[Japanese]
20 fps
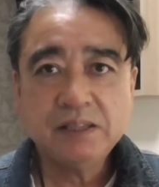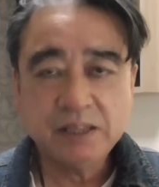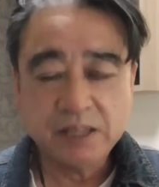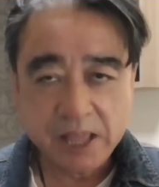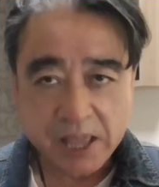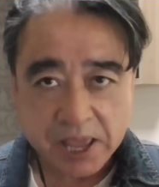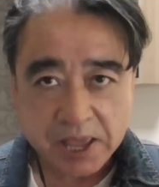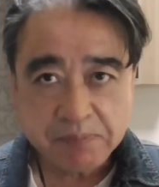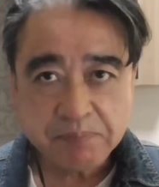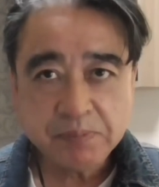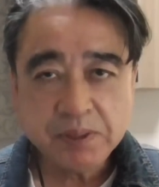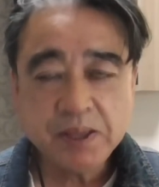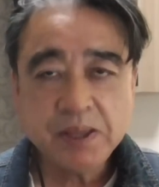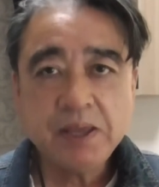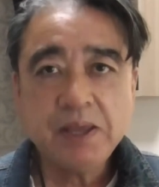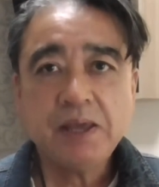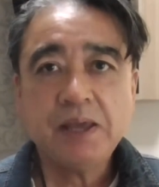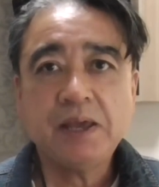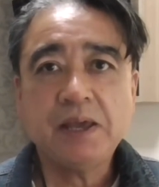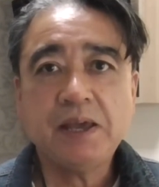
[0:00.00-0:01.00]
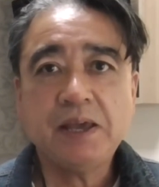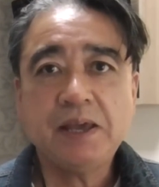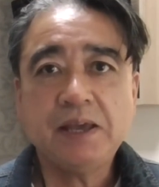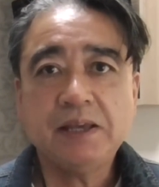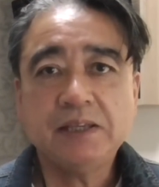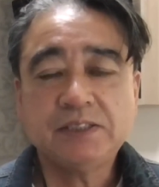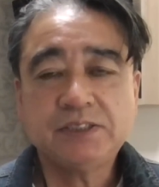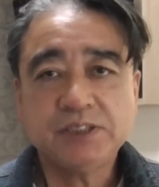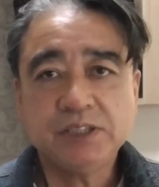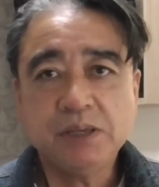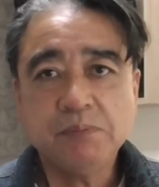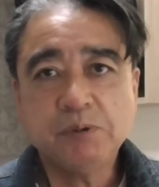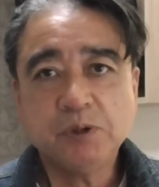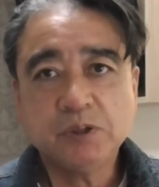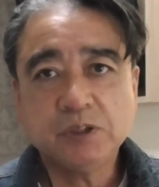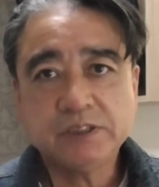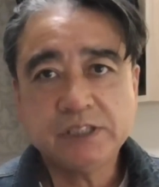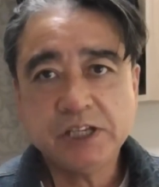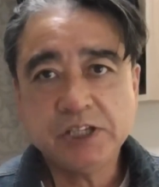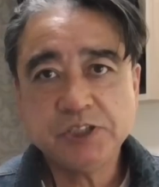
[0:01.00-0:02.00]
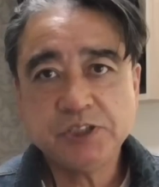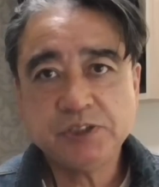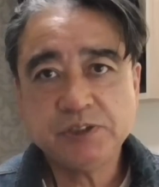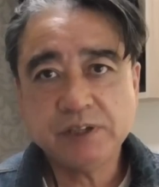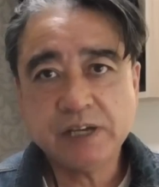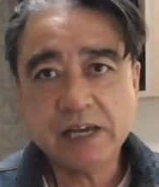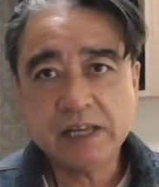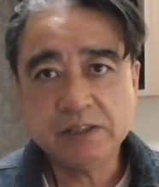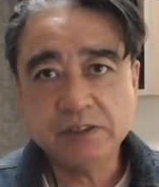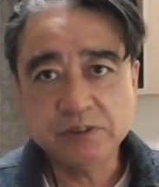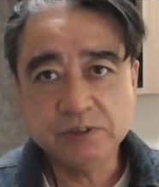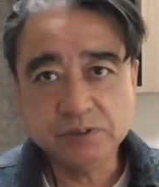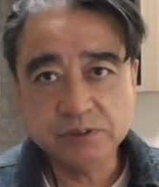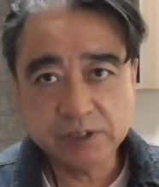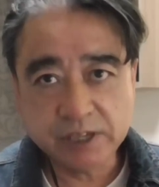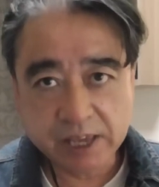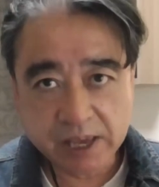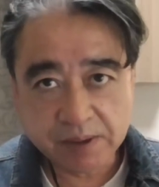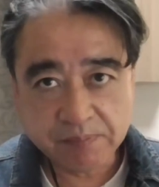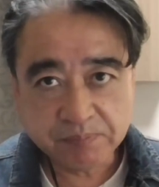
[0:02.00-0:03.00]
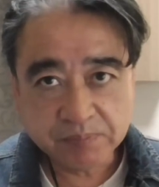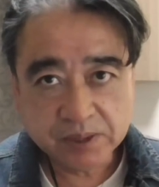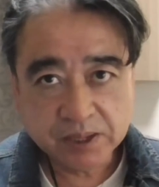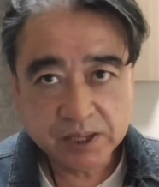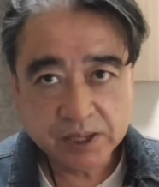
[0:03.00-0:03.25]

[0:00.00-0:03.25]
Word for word: ねえ杉本選手が抜け